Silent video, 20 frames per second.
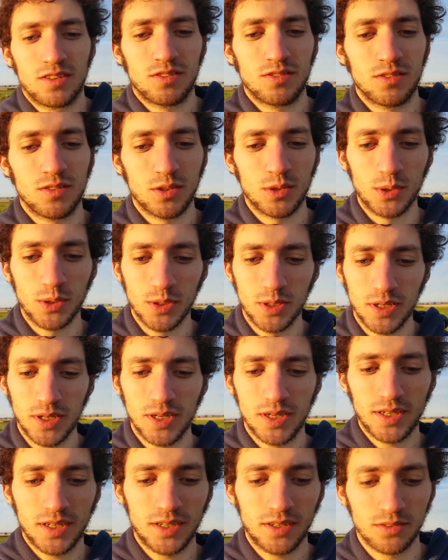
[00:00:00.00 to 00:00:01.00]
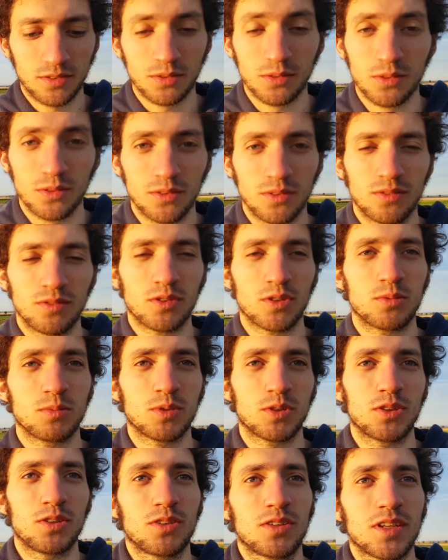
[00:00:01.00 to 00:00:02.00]
wo, wo, wo ich
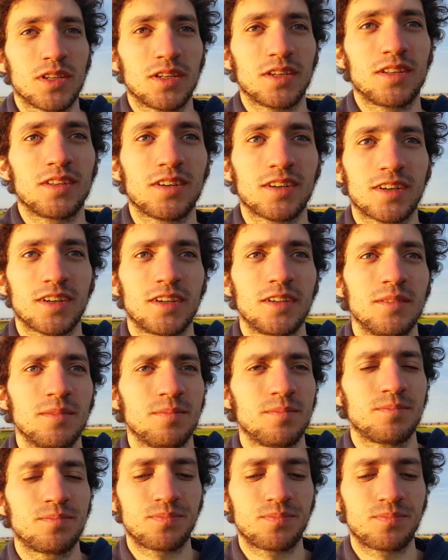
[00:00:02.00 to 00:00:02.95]
mich noch dran erinnern kann.